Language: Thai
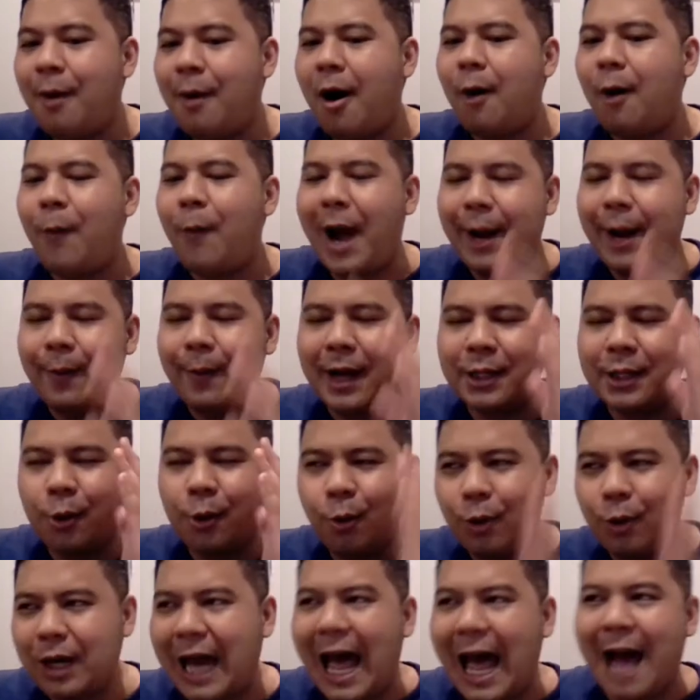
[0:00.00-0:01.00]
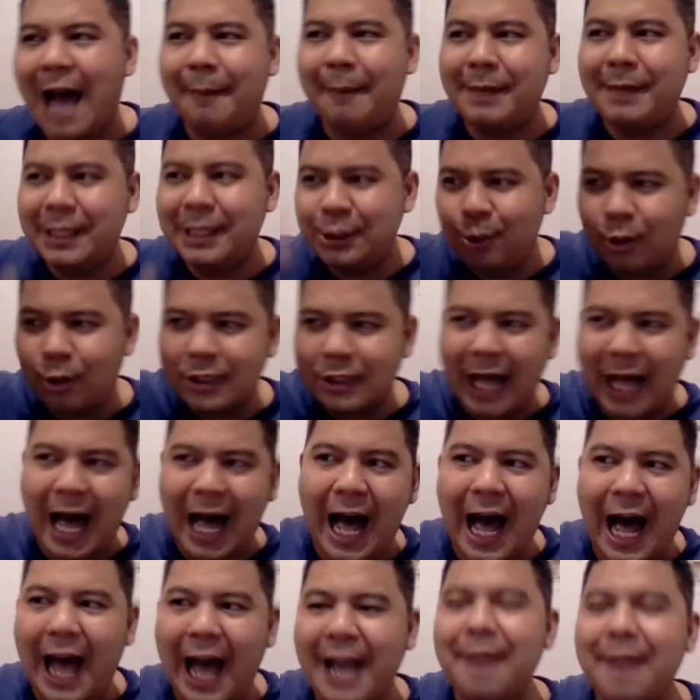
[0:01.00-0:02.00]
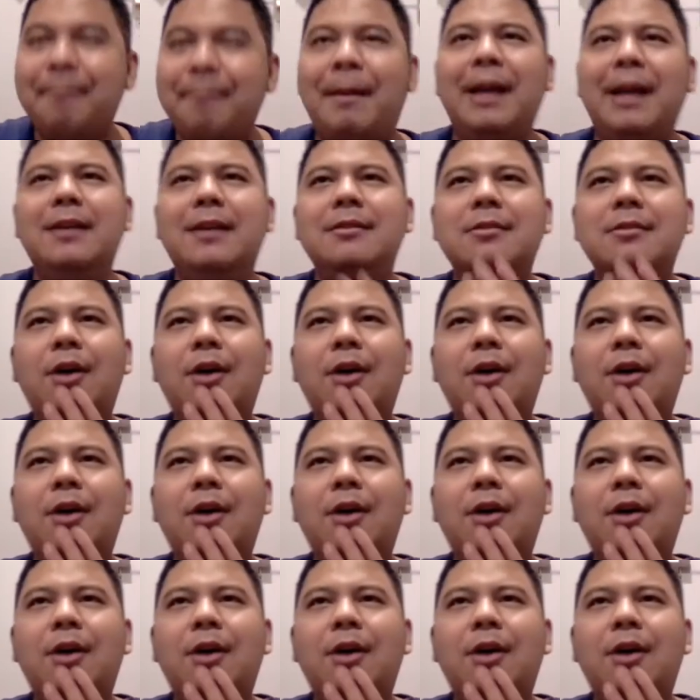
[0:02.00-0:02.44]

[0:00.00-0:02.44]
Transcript: บอกไว้ว่าตรงกลางไปถึงช่วงท้ายมัน